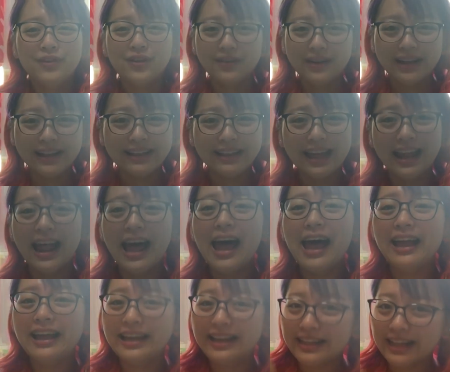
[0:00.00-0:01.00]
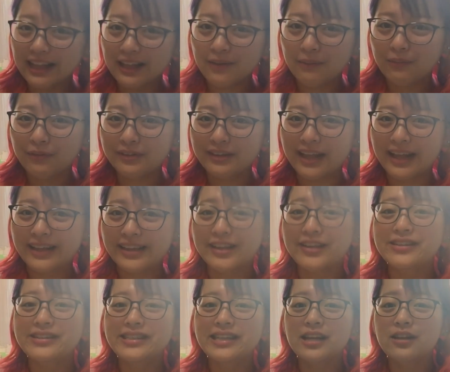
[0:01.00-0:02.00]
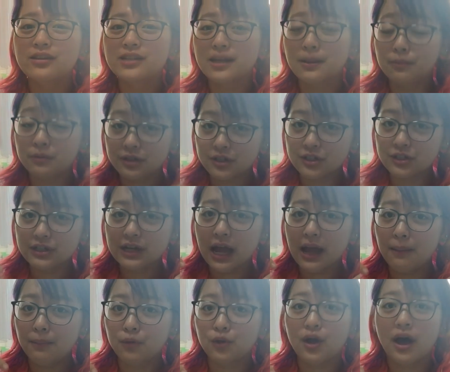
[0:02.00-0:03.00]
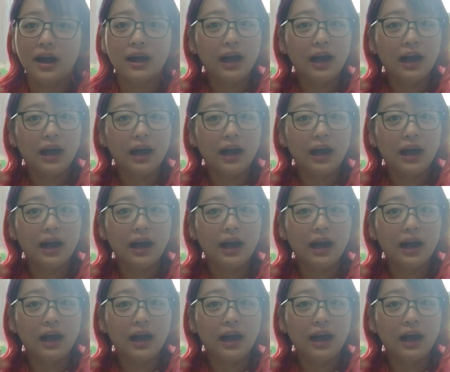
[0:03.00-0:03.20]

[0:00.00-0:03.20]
よかったらいいねのボタンと下のサブスクライブの